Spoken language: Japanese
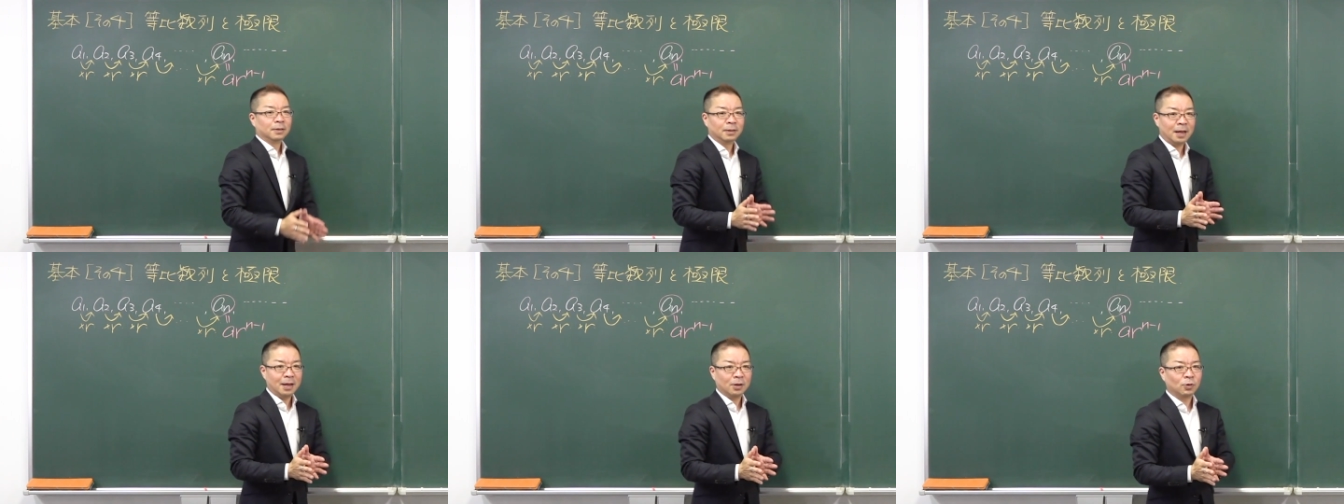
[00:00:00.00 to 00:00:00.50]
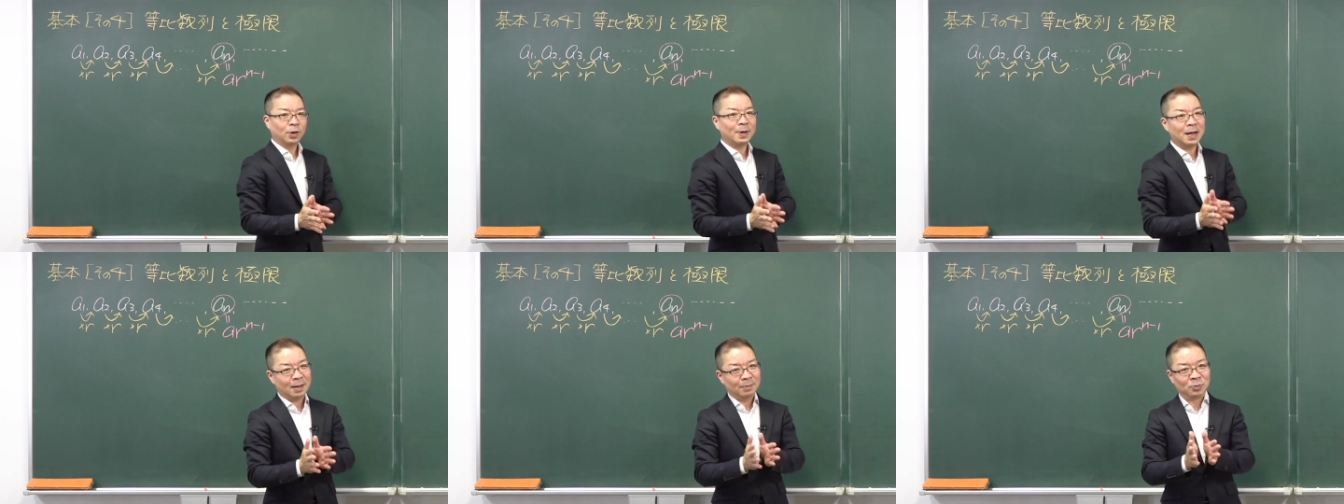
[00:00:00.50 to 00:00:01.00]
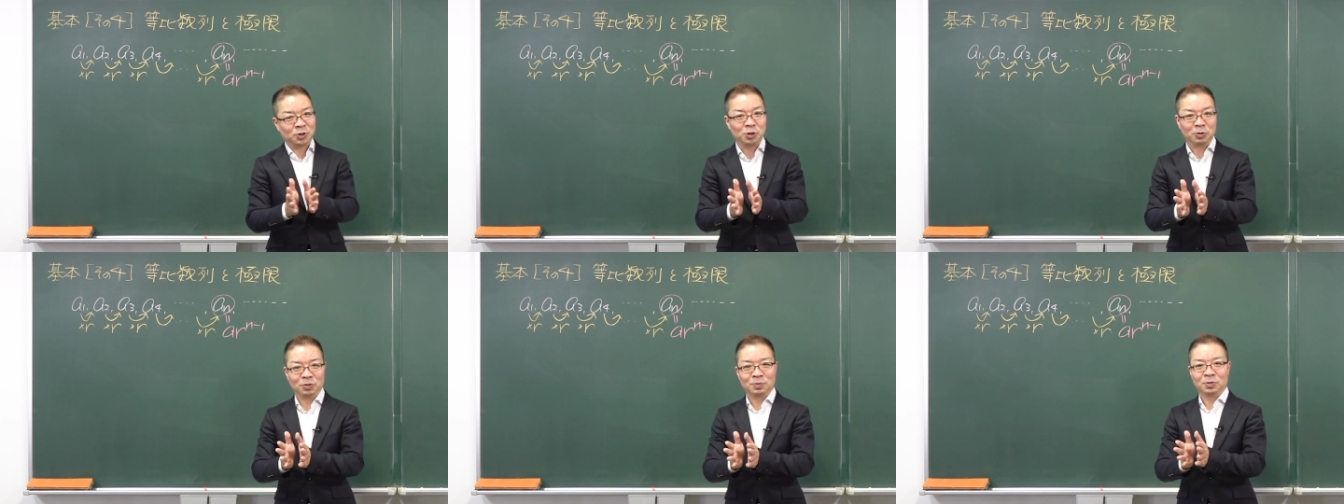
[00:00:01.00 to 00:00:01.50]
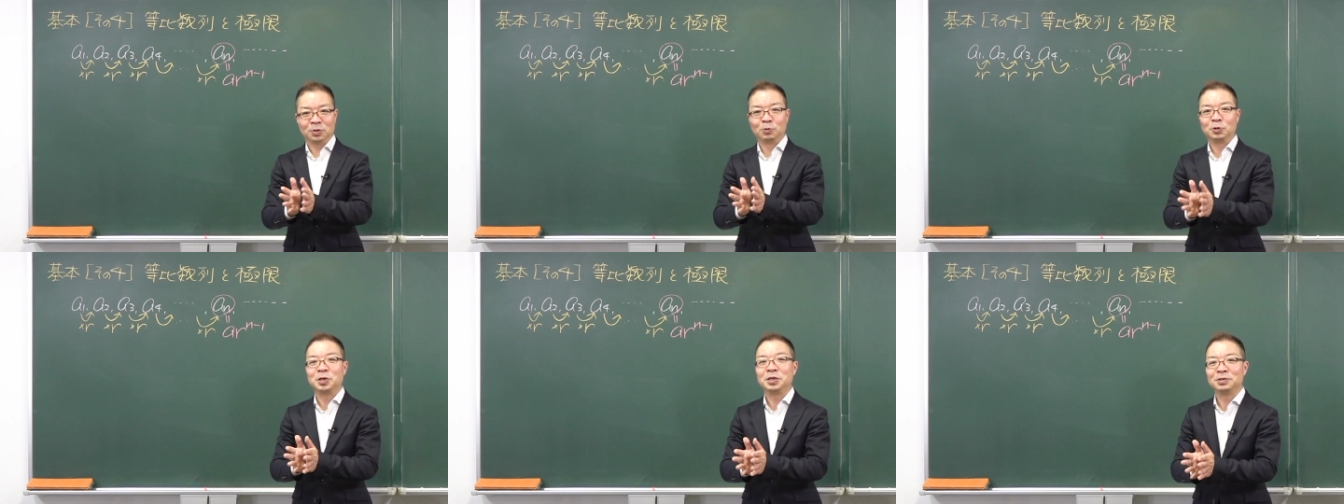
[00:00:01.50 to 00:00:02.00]
で、これはもちろん、
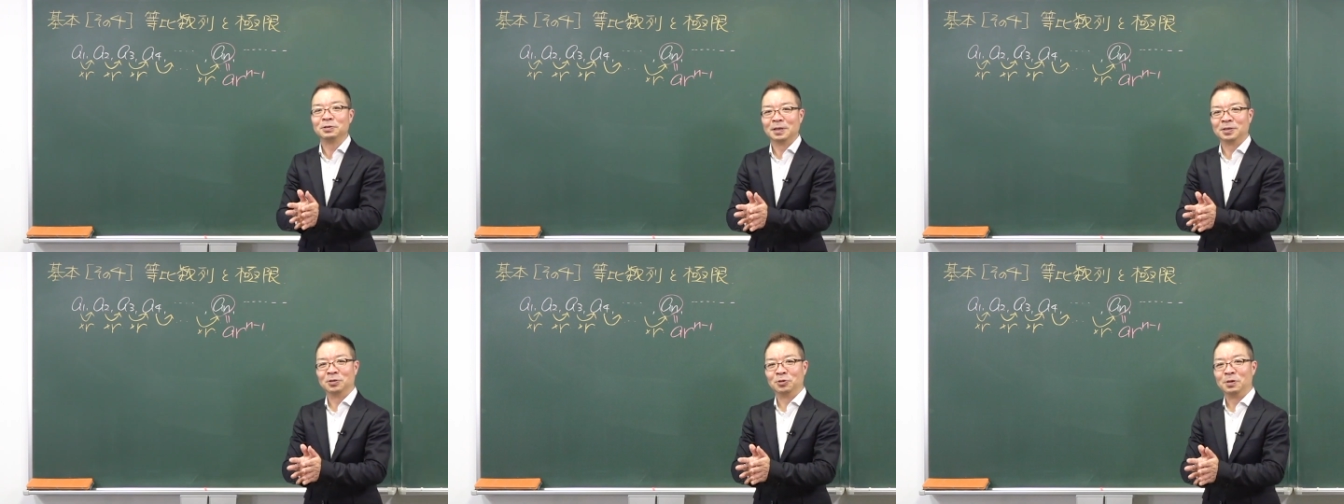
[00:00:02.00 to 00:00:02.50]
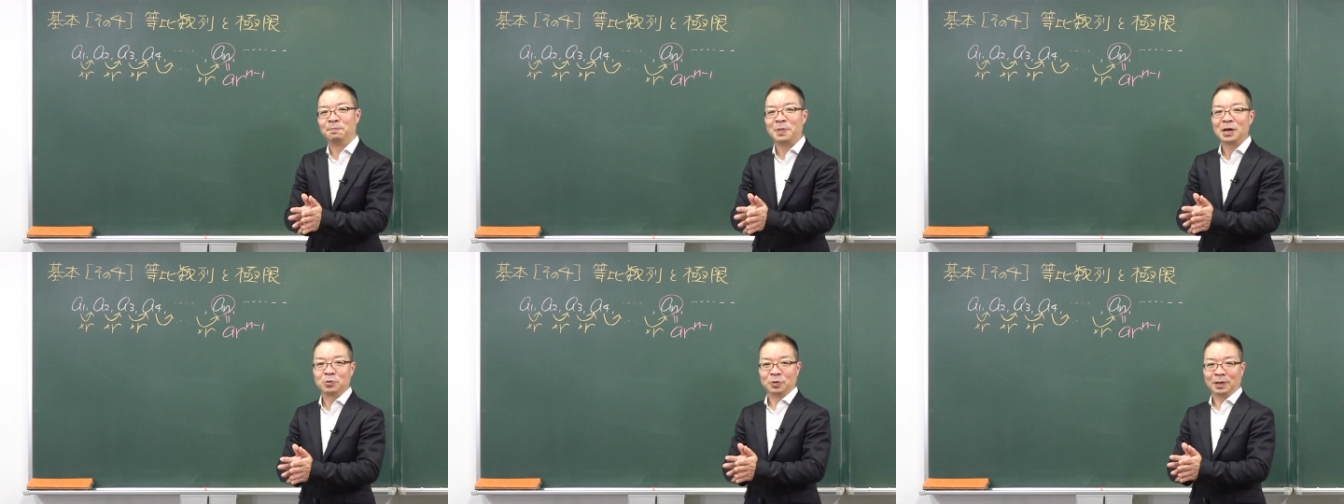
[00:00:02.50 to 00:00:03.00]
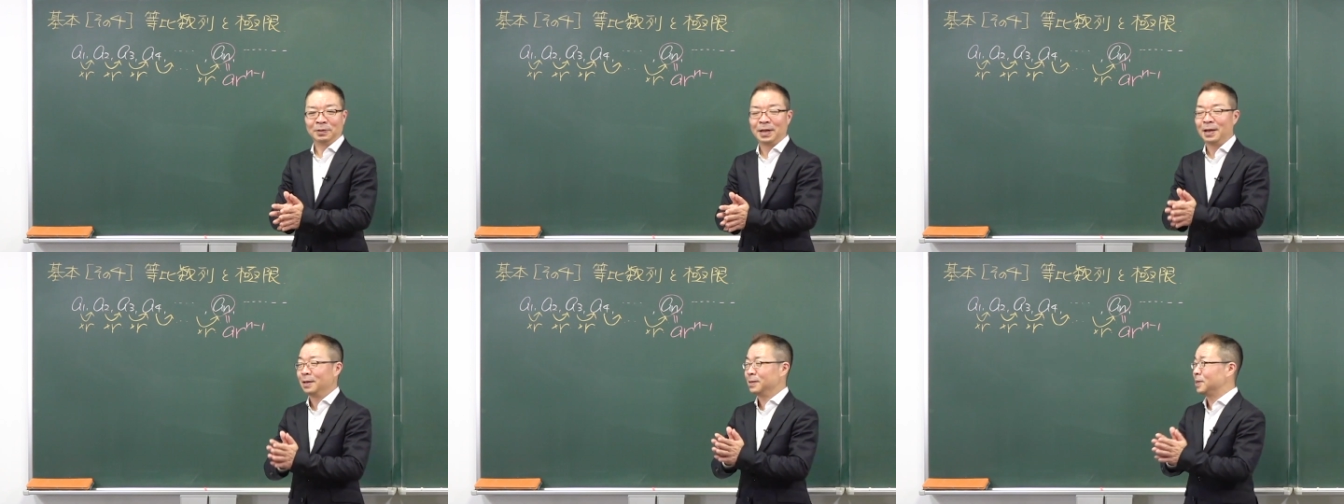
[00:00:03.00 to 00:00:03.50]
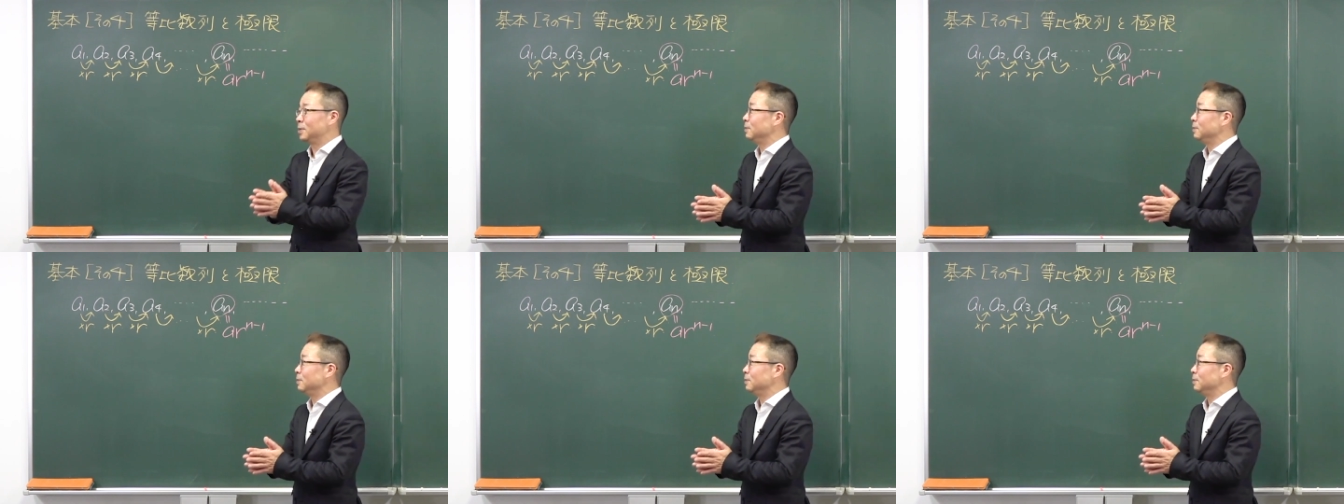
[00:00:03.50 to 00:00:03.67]
等比数列の一般項なんで、数